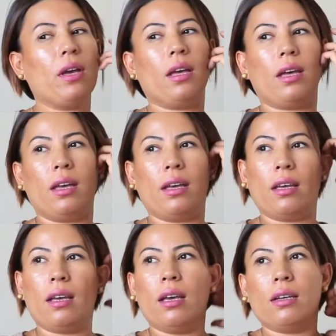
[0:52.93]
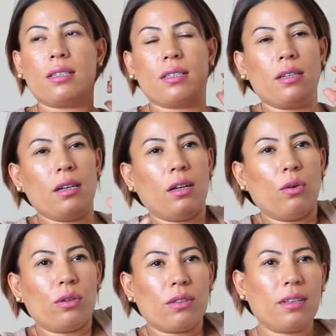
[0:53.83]
E, sırlar
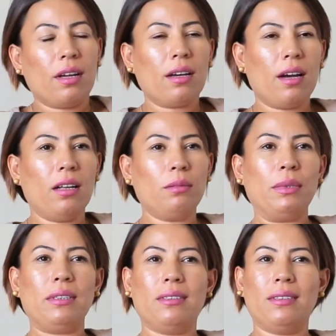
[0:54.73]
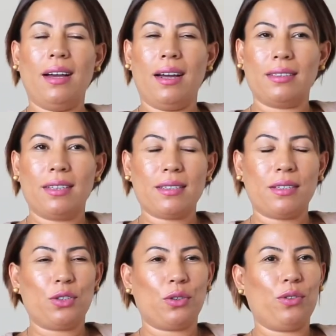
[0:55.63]
ortada kalmadı. Herkes
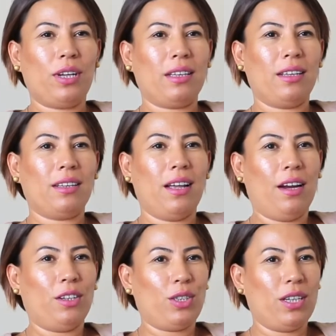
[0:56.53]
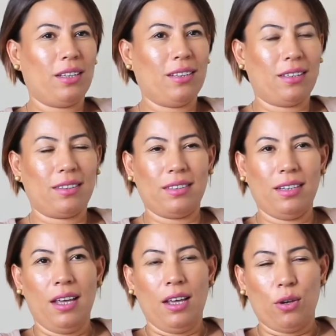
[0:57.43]
açık yüreklikle her şeyi anlattı.
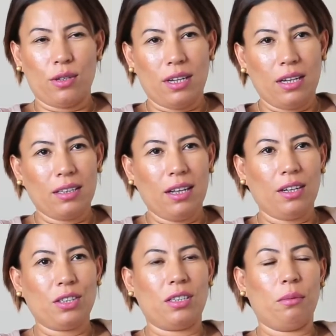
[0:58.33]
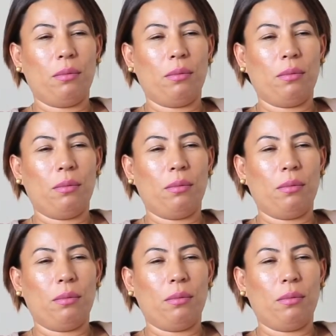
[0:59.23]
Özellikle aşk,